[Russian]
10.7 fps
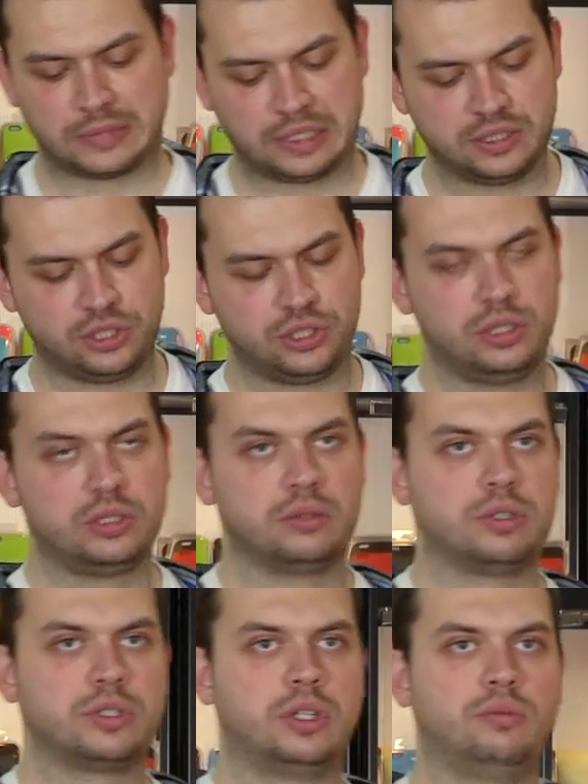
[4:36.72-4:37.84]
защитит
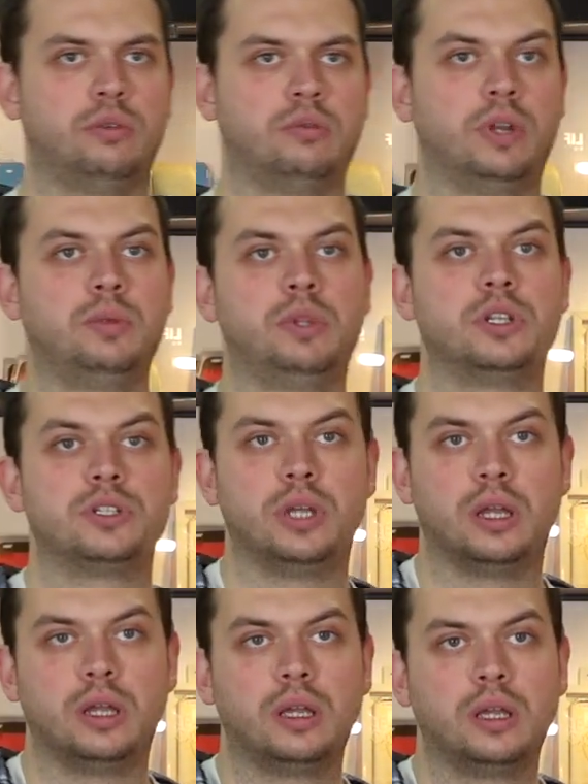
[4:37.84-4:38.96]
ваш телефон во время
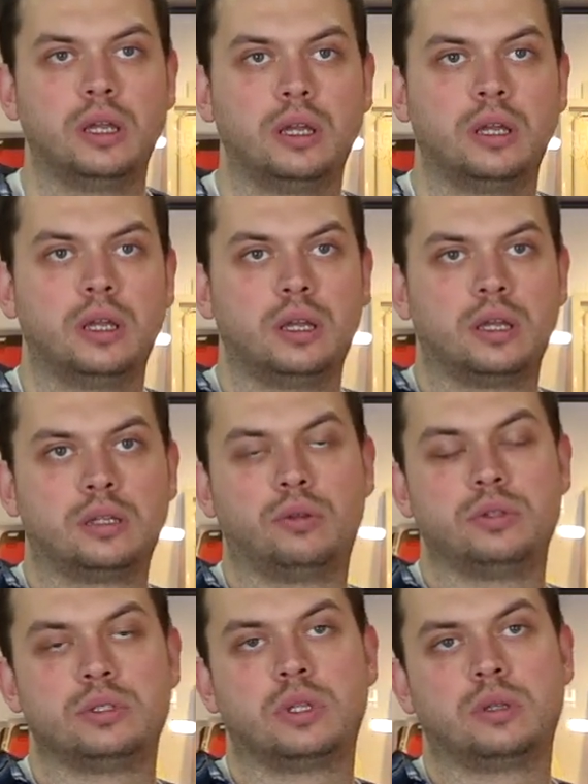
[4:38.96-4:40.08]
дождя, то
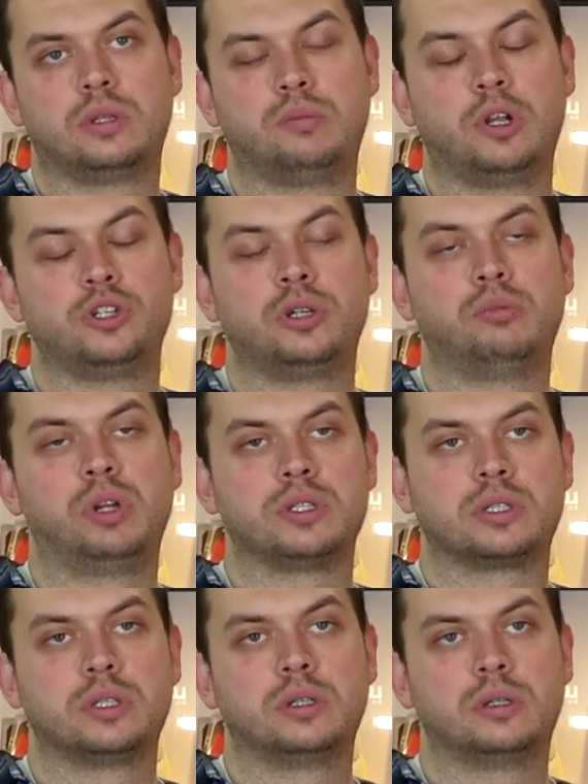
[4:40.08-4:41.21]
есть от небольших
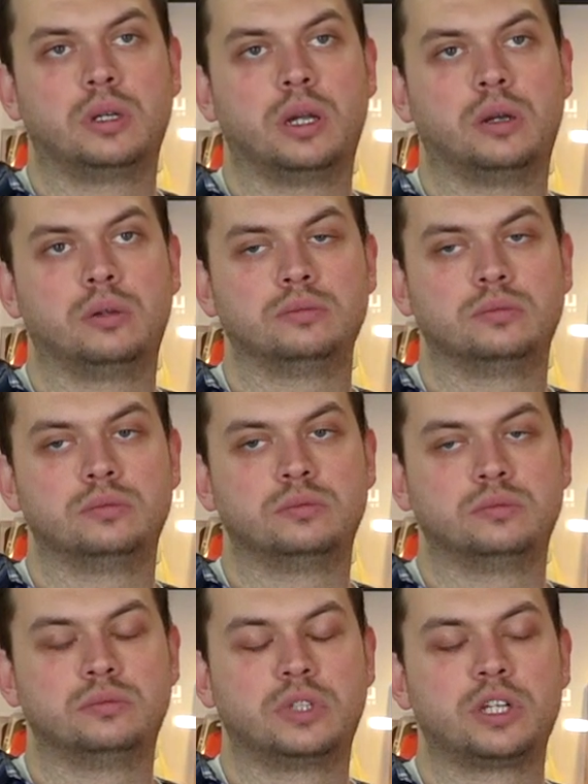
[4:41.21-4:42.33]
брызг. А
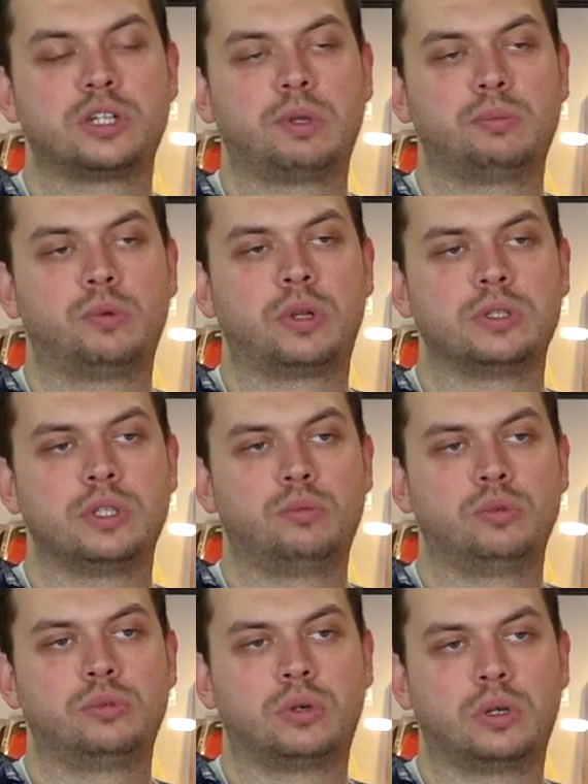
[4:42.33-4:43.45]
в наших подборках теперь
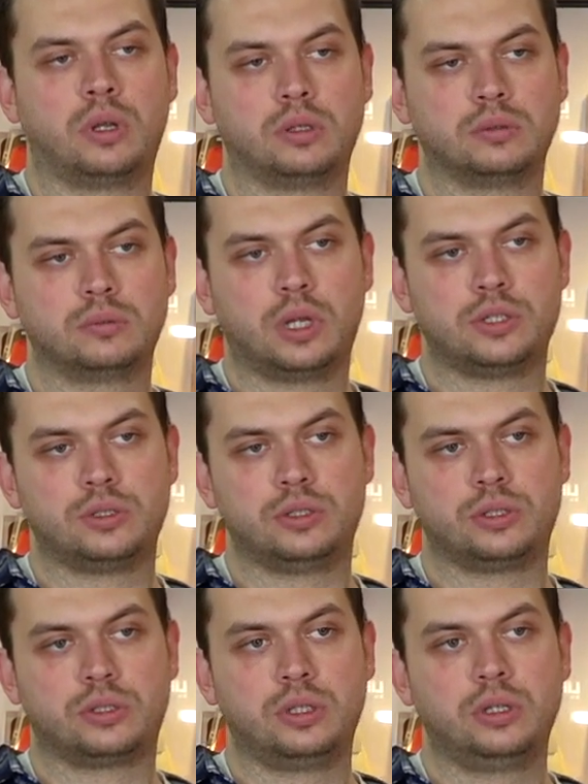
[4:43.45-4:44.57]
будут только качественные
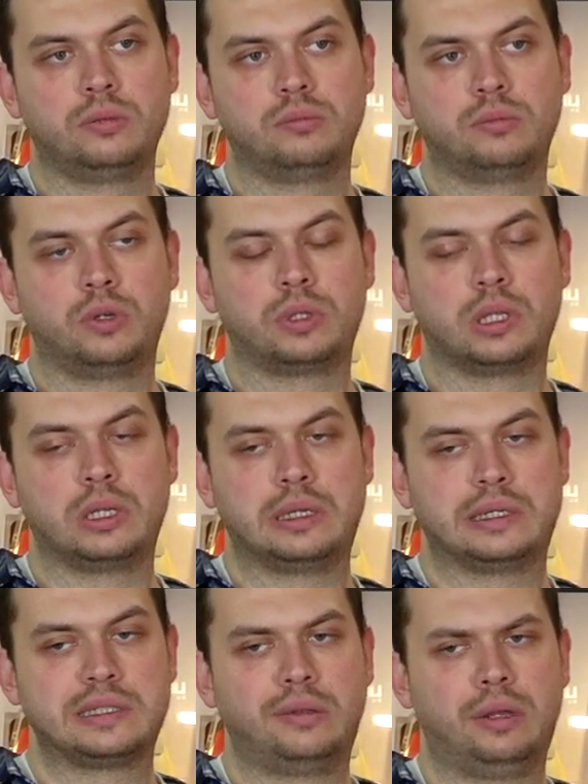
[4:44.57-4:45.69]
чехлы. Мы вот э,
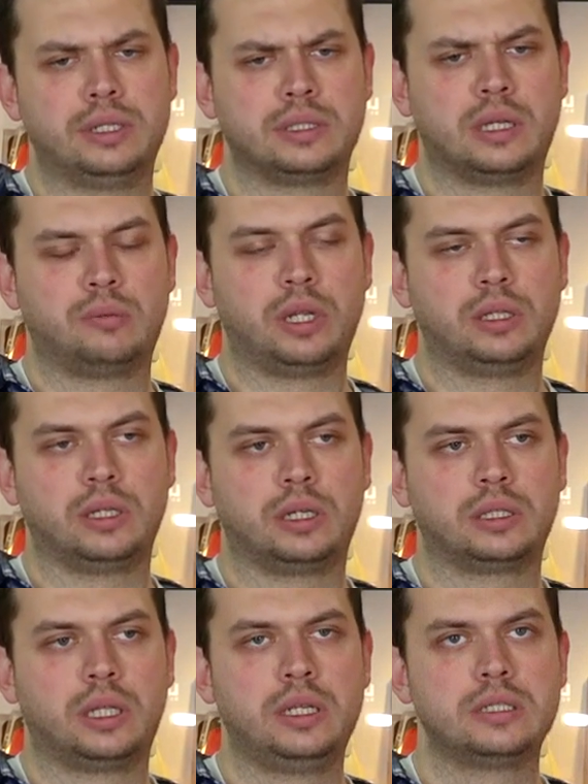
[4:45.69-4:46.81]
остановились на брендах
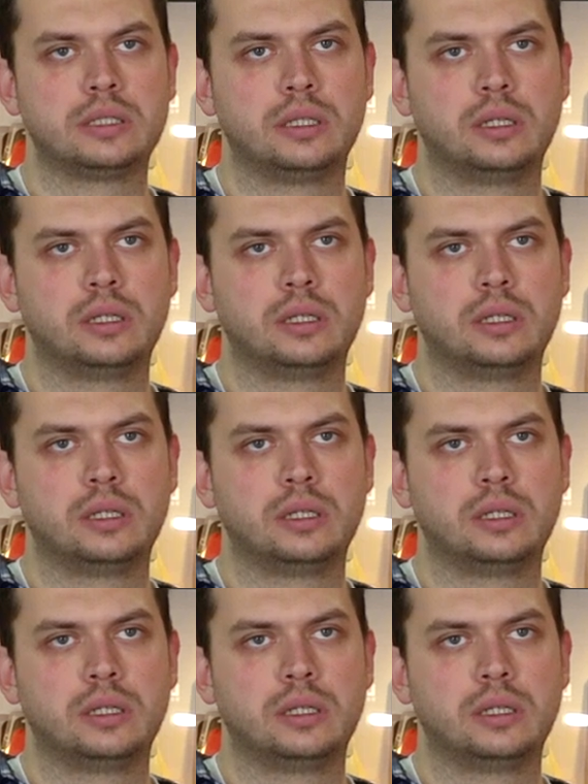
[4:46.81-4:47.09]
Catalyst,